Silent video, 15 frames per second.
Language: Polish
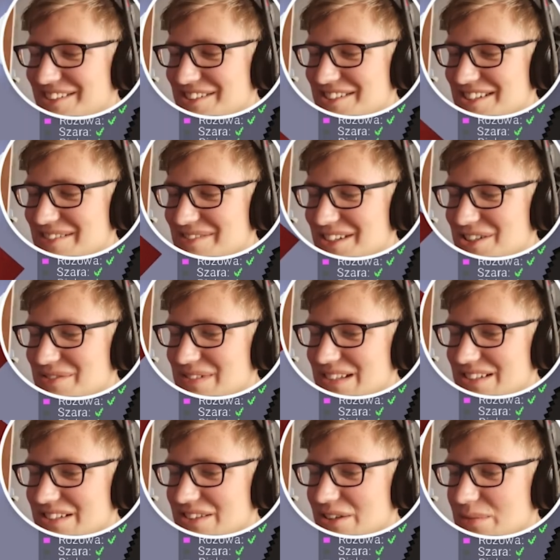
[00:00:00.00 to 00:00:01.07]
się ze mnie
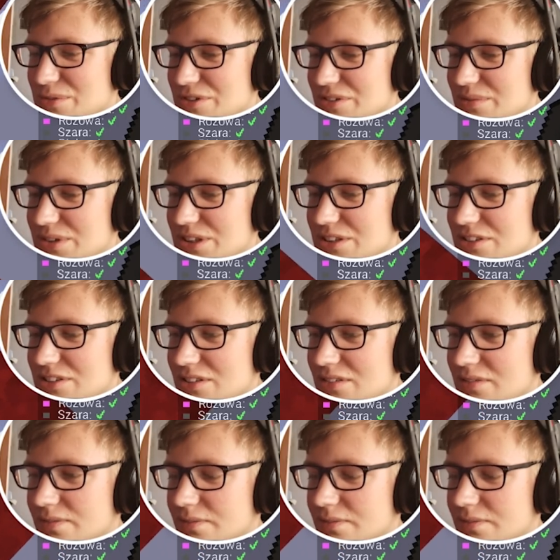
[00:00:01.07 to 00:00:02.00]
śmieje, że dobrze mi idzie.